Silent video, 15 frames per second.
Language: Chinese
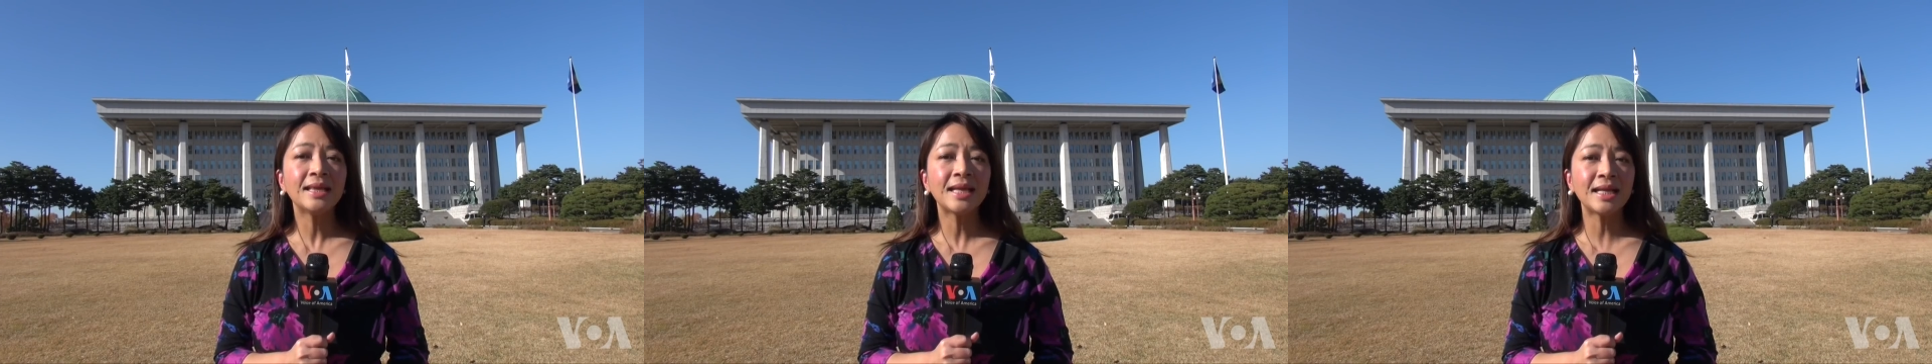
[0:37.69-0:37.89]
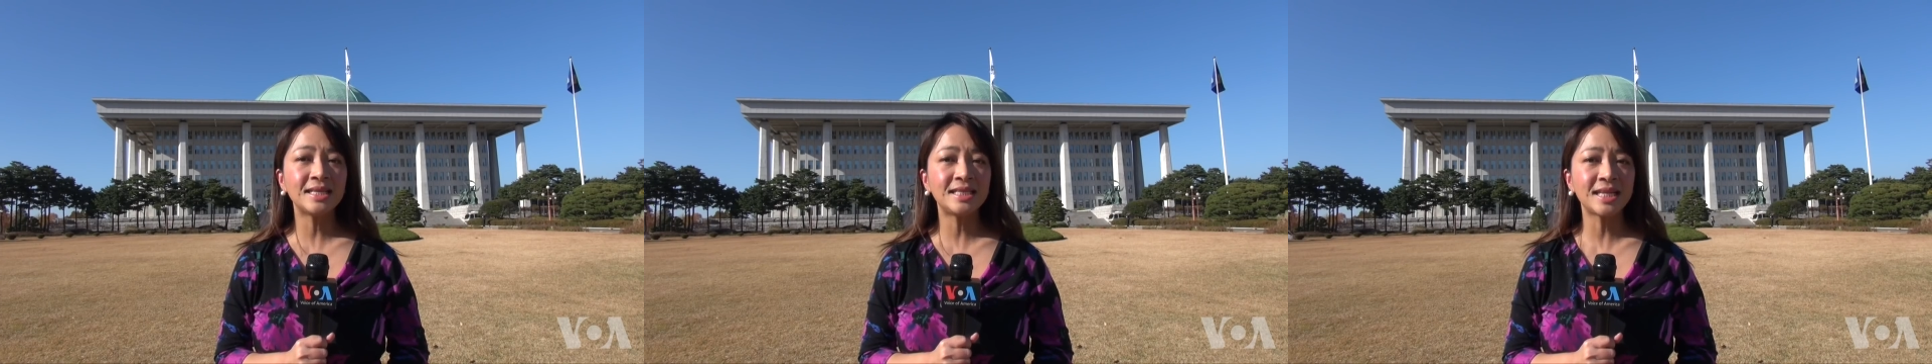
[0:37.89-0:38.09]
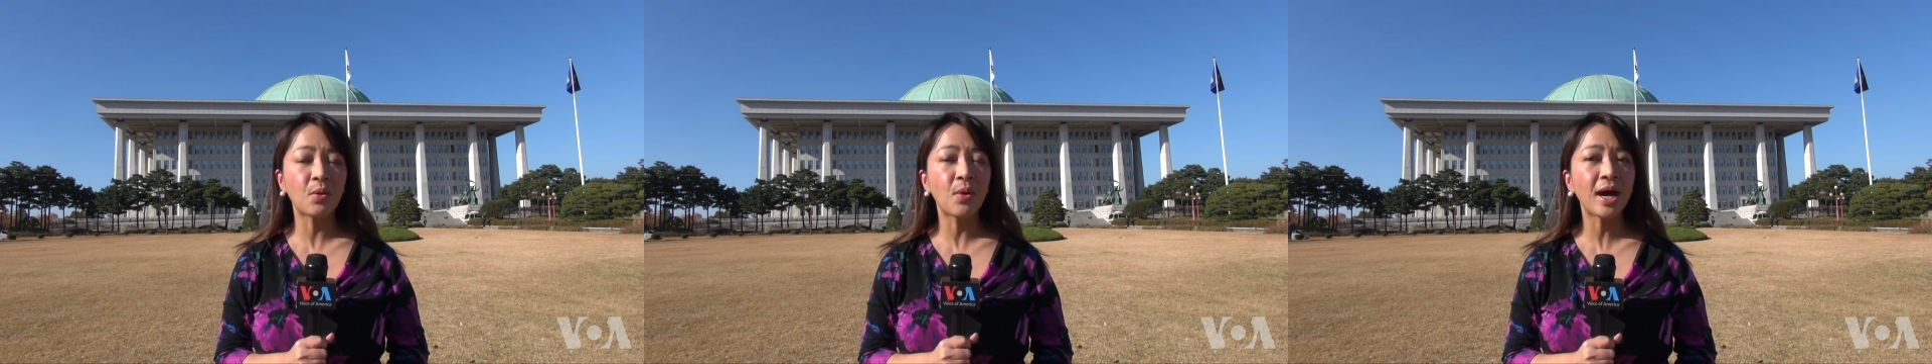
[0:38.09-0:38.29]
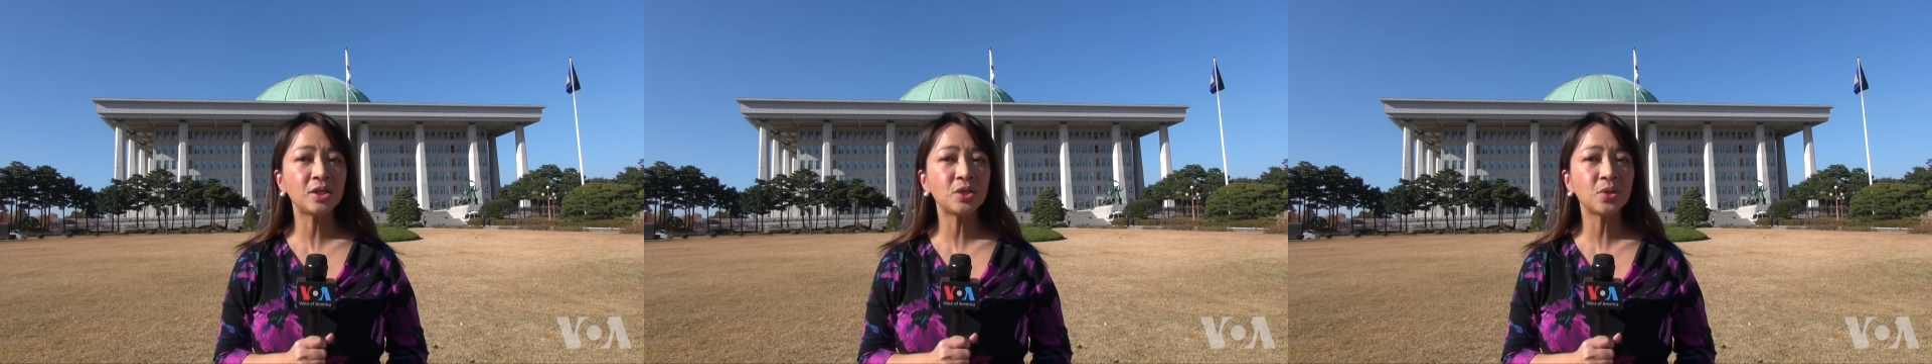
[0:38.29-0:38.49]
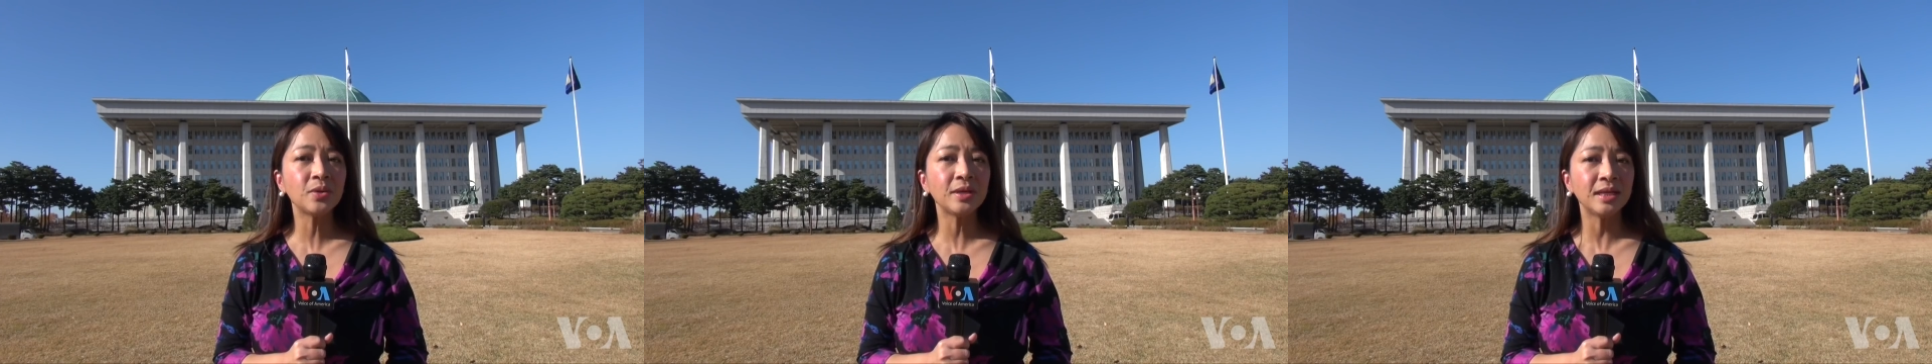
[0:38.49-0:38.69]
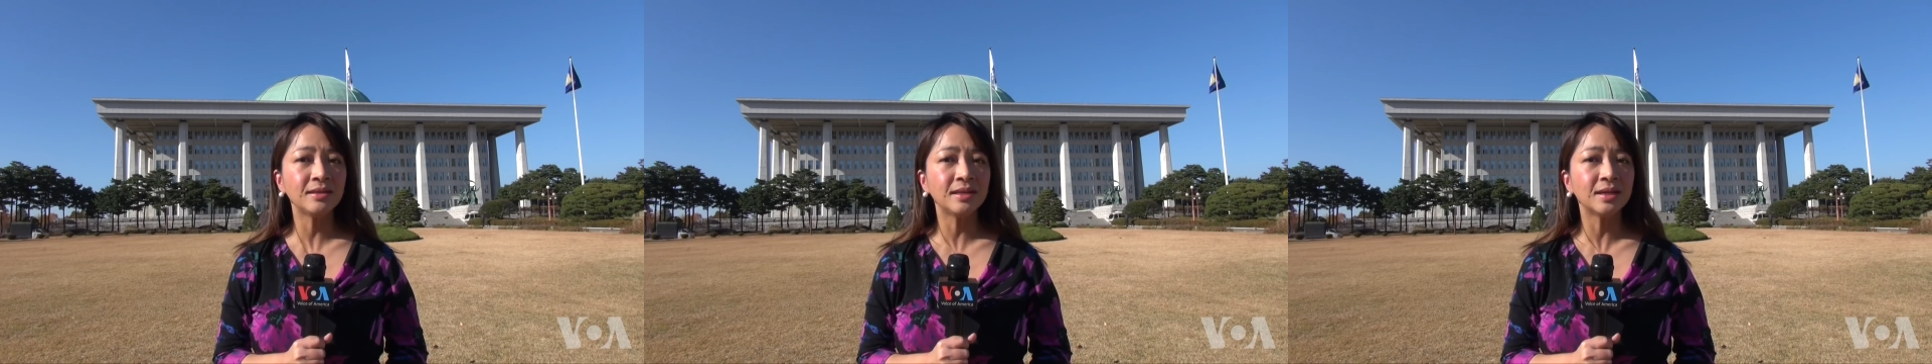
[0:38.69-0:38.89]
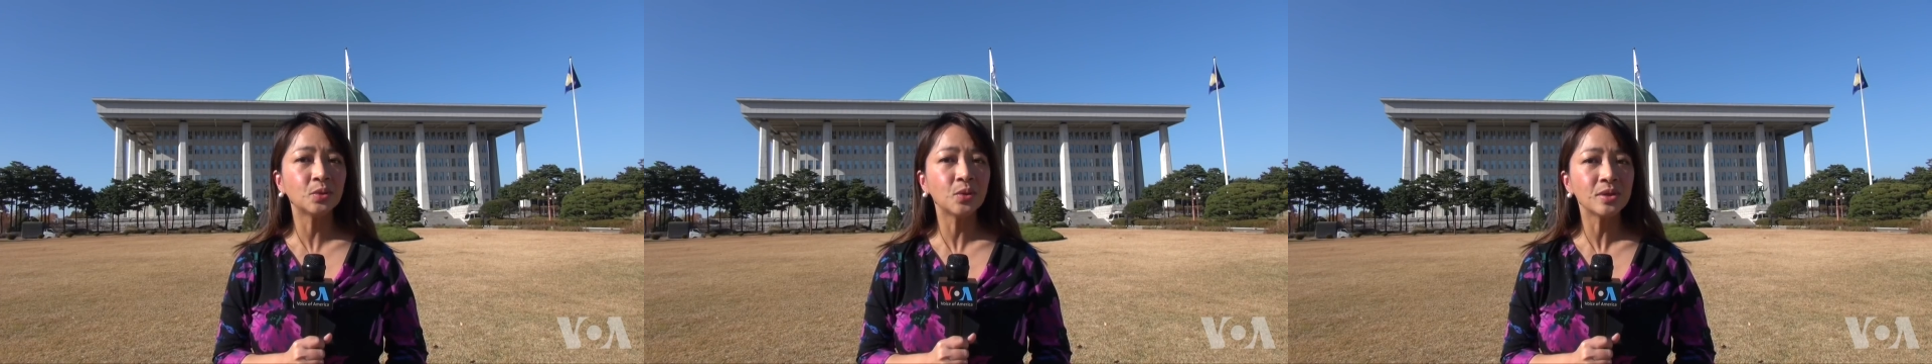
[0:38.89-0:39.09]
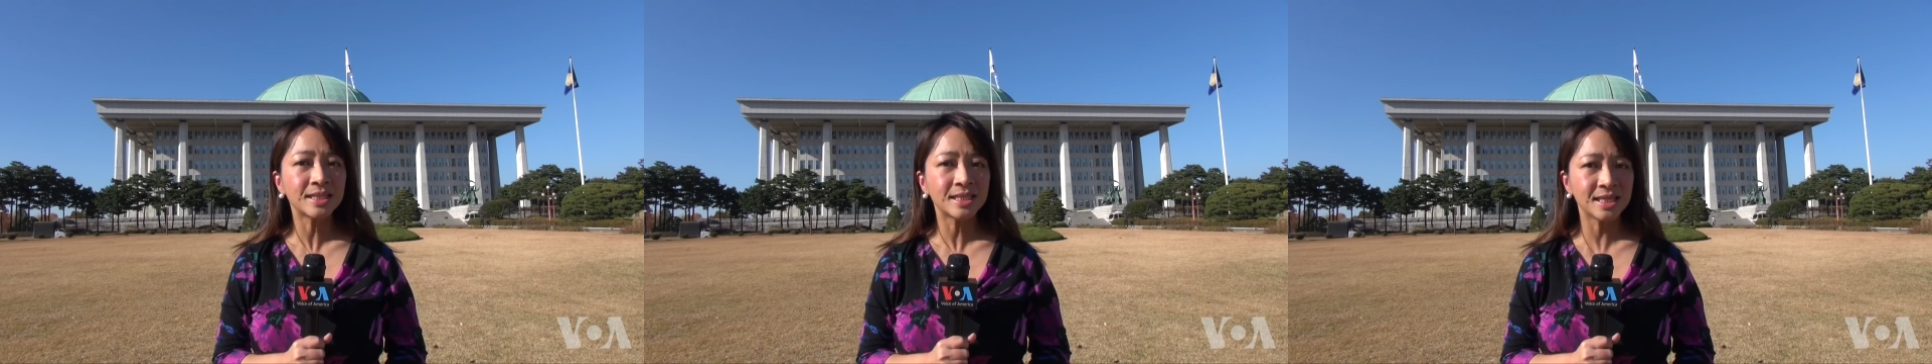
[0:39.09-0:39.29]
他的讲话中赢得
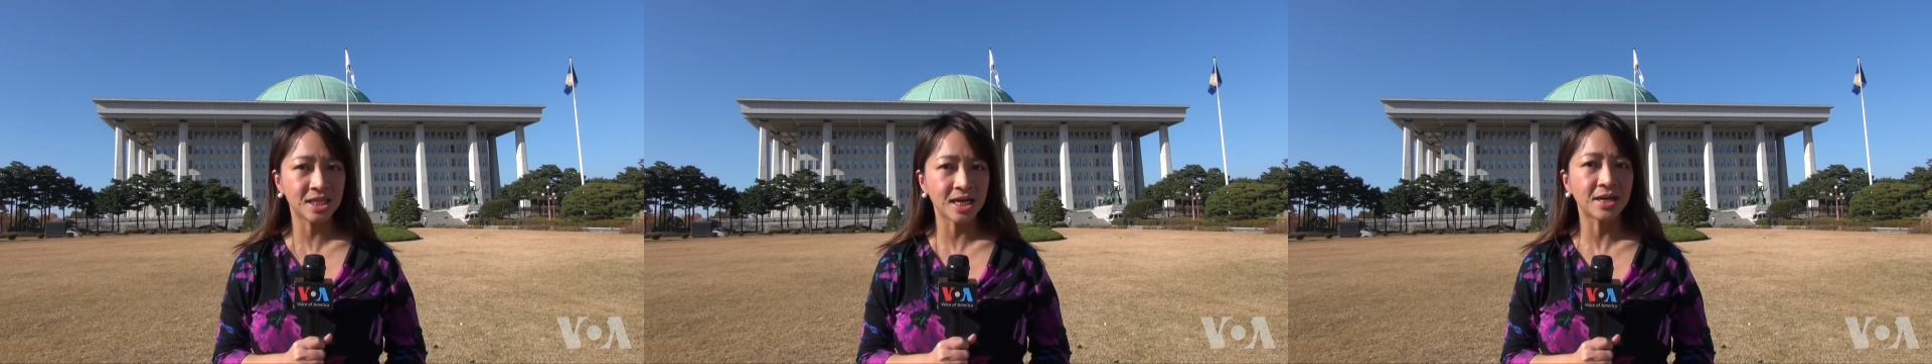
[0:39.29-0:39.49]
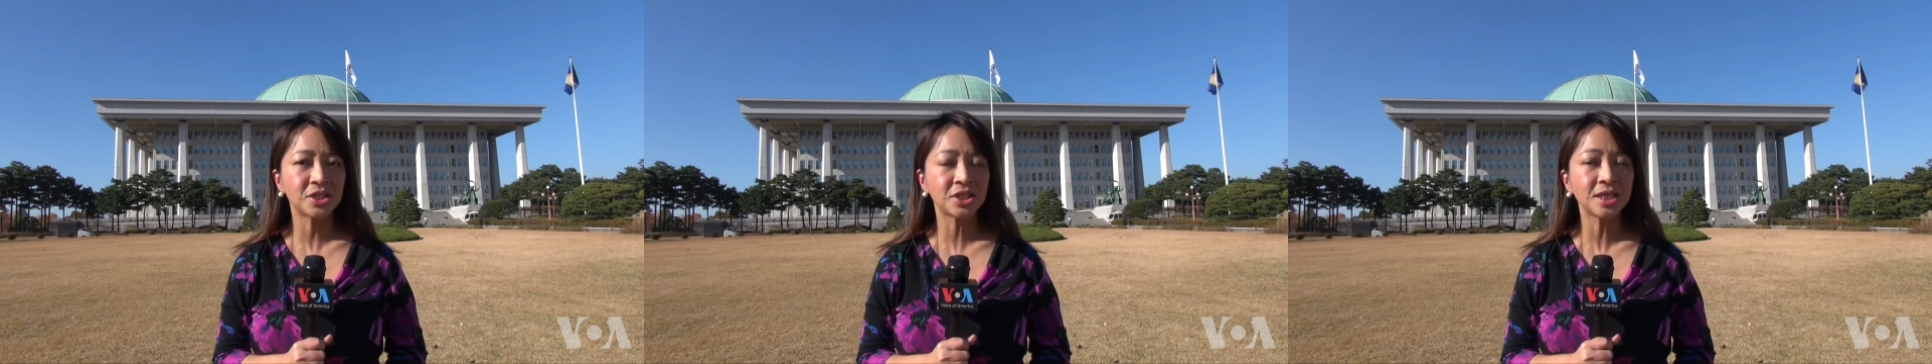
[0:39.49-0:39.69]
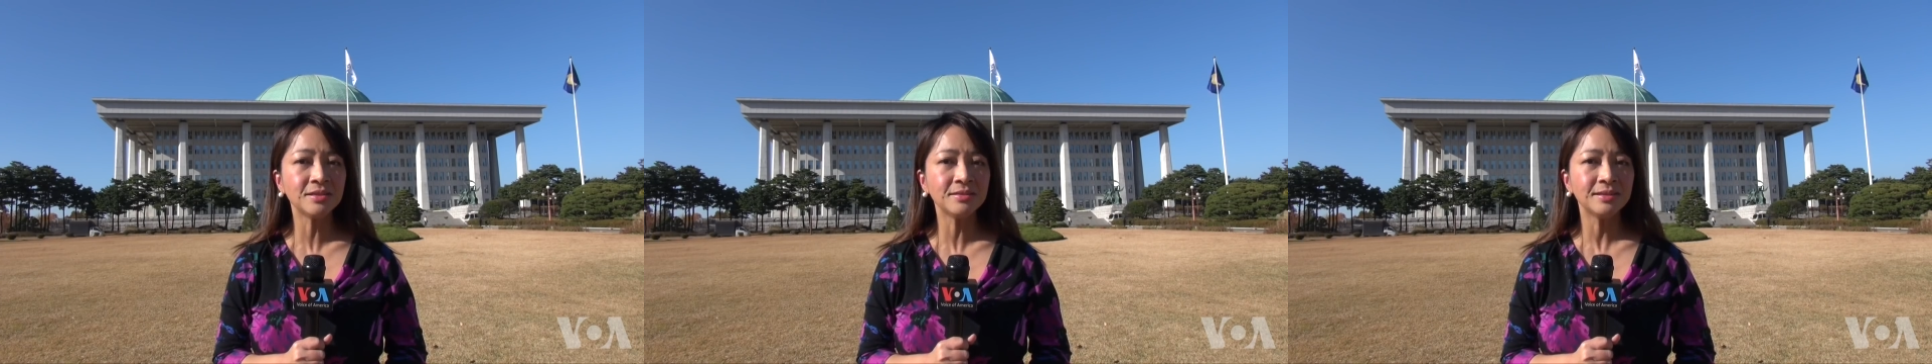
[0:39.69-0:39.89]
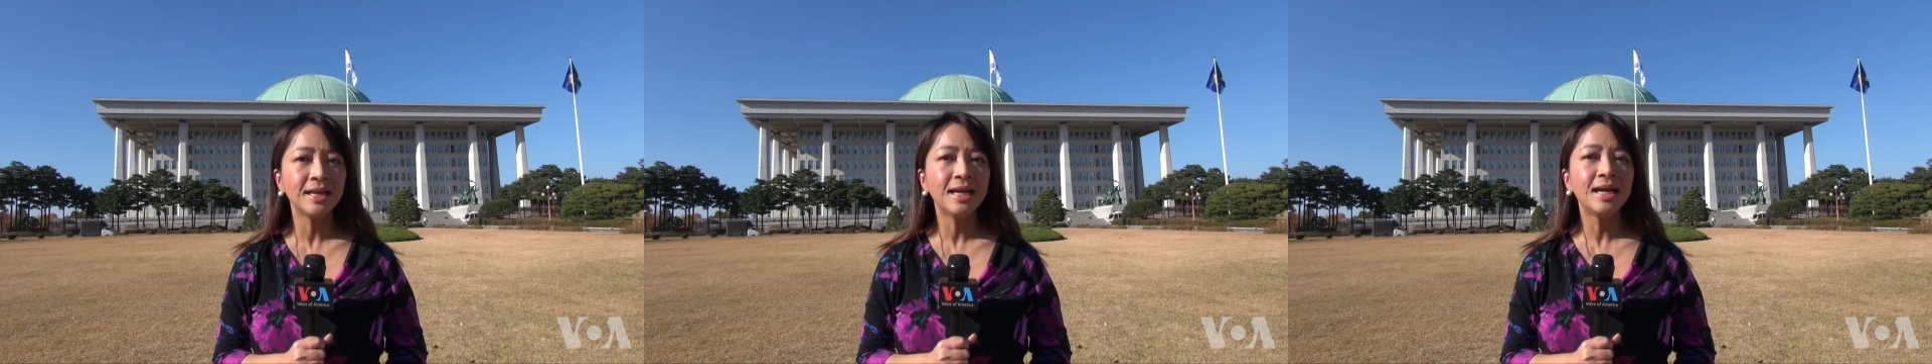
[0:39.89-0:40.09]
多次掌声。